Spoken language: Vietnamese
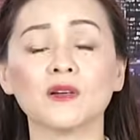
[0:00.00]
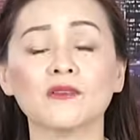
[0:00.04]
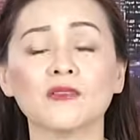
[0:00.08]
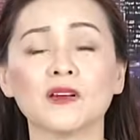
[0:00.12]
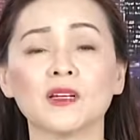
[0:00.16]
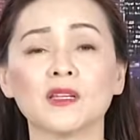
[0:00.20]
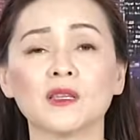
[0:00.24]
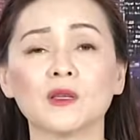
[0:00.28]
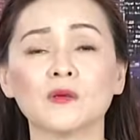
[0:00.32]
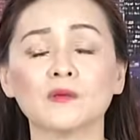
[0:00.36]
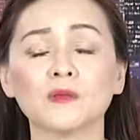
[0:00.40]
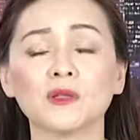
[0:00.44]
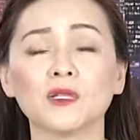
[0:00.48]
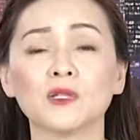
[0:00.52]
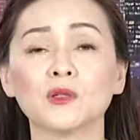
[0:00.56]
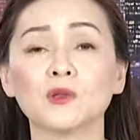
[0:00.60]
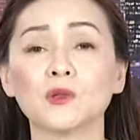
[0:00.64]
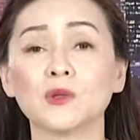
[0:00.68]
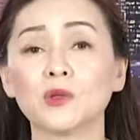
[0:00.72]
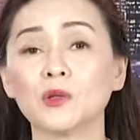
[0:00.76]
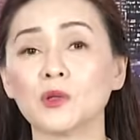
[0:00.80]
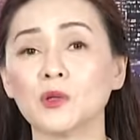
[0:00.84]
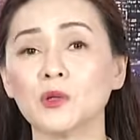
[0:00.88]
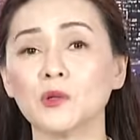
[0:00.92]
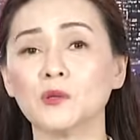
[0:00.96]
quý vị, thông tin
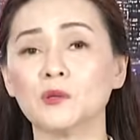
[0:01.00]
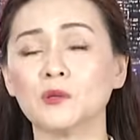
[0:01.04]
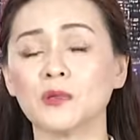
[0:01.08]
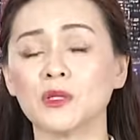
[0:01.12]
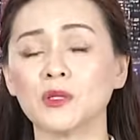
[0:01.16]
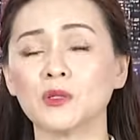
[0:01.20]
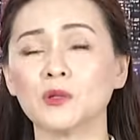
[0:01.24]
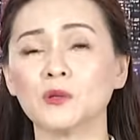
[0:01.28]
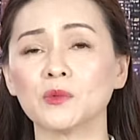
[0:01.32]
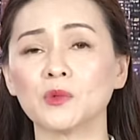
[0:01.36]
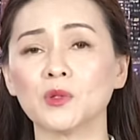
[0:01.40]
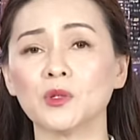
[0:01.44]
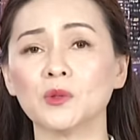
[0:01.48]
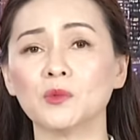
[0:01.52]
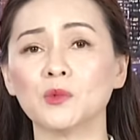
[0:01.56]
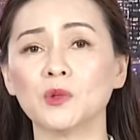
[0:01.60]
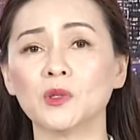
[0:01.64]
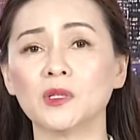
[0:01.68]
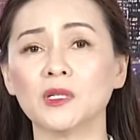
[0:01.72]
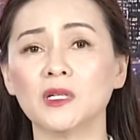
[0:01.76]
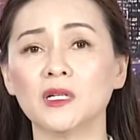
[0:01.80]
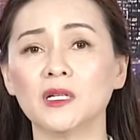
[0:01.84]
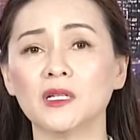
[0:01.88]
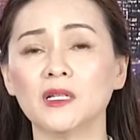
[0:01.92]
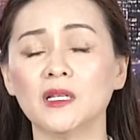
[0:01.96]
cuối cùng mà chúng tôi
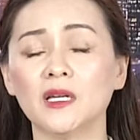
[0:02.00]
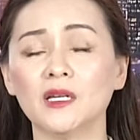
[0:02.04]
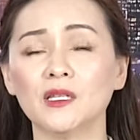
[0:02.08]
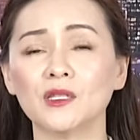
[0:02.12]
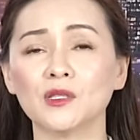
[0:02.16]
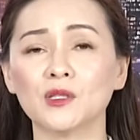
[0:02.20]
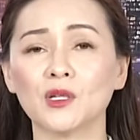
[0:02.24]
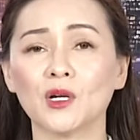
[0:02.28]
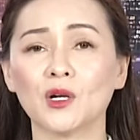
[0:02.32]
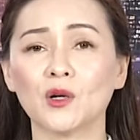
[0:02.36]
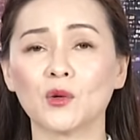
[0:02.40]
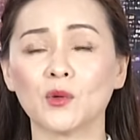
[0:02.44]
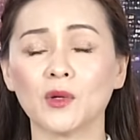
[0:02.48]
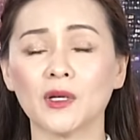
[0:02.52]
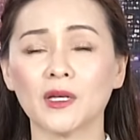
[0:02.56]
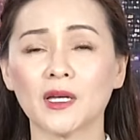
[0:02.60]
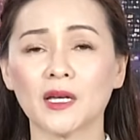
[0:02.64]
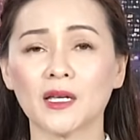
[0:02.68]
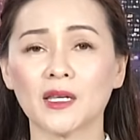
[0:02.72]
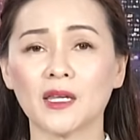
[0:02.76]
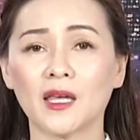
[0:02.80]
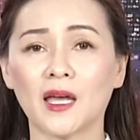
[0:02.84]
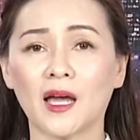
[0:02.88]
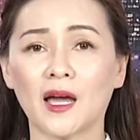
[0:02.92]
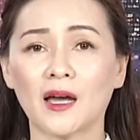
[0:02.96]
muốn gửi đến cho quý
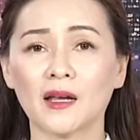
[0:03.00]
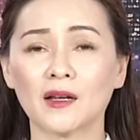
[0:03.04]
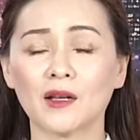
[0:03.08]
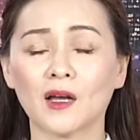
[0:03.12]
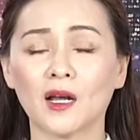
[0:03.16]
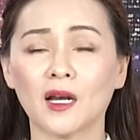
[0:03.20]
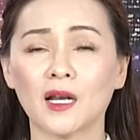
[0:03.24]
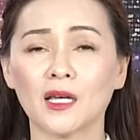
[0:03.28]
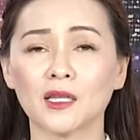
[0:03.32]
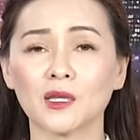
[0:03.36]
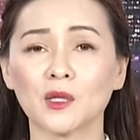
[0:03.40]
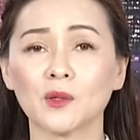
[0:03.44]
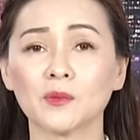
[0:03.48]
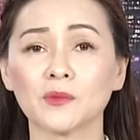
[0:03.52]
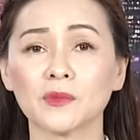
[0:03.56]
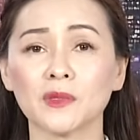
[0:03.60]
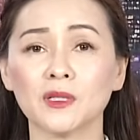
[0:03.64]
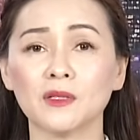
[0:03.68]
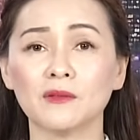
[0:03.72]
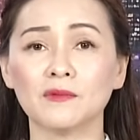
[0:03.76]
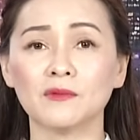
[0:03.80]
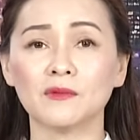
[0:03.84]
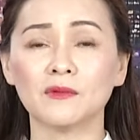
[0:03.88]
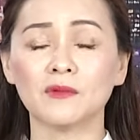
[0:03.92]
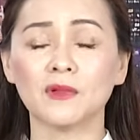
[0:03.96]
khán giả đó là thông
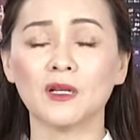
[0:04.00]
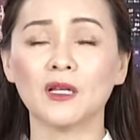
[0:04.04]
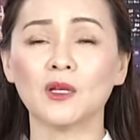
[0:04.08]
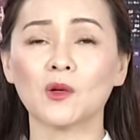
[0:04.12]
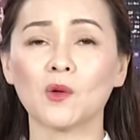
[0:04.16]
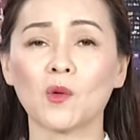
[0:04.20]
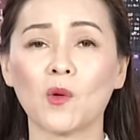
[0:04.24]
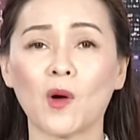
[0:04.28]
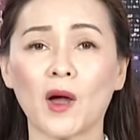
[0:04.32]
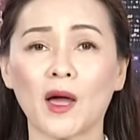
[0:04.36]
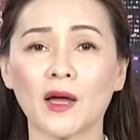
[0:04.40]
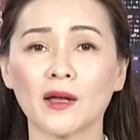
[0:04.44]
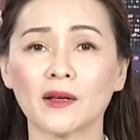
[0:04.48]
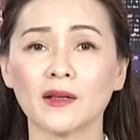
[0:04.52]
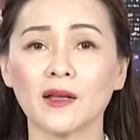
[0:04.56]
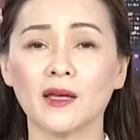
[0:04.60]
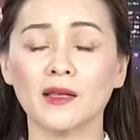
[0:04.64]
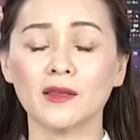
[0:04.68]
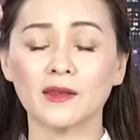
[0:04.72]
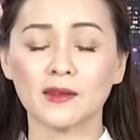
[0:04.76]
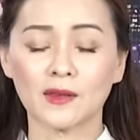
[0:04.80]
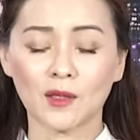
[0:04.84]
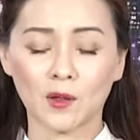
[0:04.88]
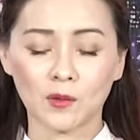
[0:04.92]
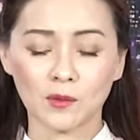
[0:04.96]
tin liên quan
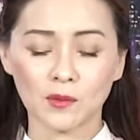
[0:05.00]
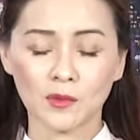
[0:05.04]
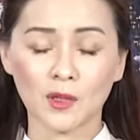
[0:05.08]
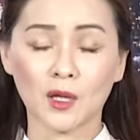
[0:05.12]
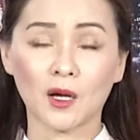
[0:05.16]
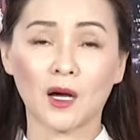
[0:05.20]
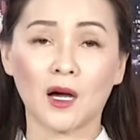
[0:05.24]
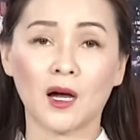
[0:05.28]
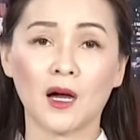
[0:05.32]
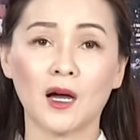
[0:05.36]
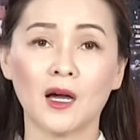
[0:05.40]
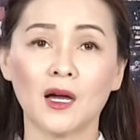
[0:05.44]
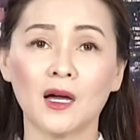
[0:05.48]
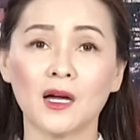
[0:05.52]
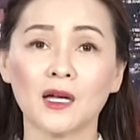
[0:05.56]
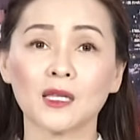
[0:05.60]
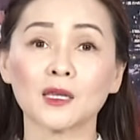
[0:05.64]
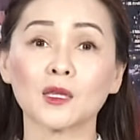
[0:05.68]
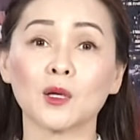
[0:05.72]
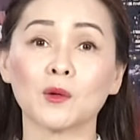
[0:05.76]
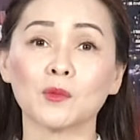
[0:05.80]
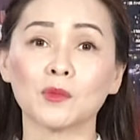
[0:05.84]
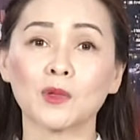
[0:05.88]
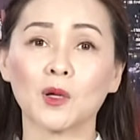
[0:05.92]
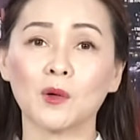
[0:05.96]
đến tổng uh,
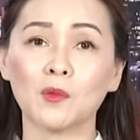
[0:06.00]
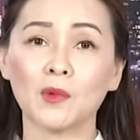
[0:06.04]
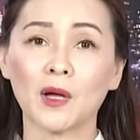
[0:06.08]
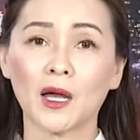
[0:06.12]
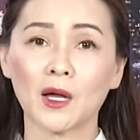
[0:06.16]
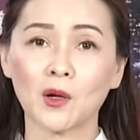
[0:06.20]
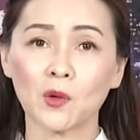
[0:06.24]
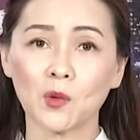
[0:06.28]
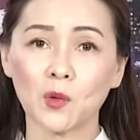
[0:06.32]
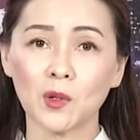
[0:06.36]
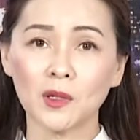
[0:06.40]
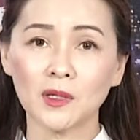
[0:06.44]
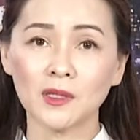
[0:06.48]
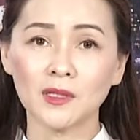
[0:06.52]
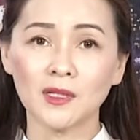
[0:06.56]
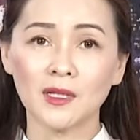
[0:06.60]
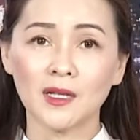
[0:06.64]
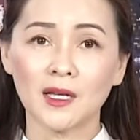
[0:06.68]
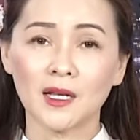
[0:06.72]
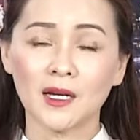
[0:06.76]
tổng thống Hàn Quốc.